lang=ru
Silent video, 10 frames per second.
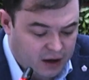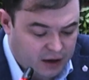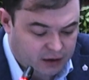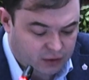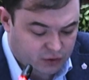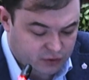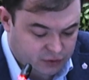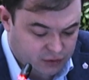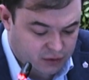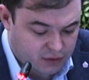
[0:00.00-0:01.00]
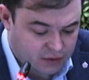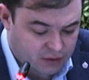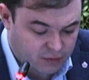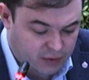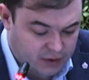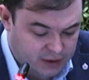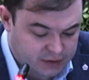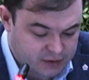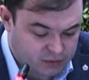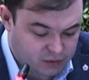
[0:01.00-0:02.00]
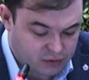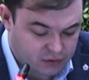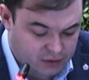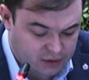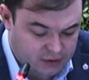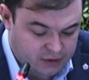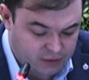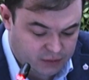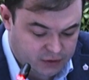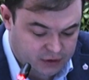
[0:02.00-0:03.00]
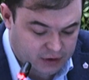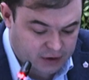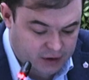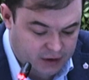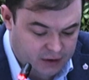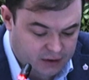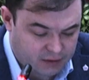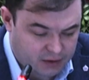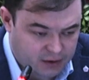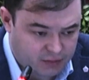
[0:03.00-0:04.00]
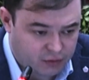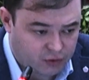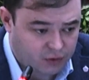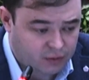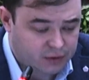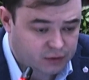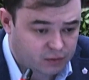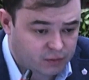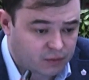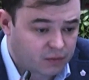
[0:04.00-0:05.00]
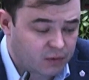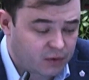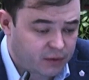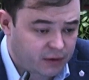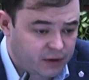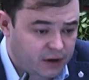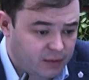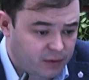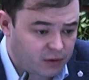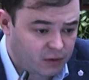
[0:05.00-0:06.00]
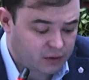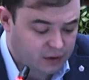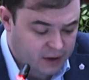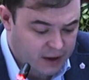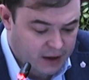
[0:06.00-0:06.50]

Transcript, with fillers: Это тоже все э, выполняется, используя геодинамическое районирование путем проведения определенных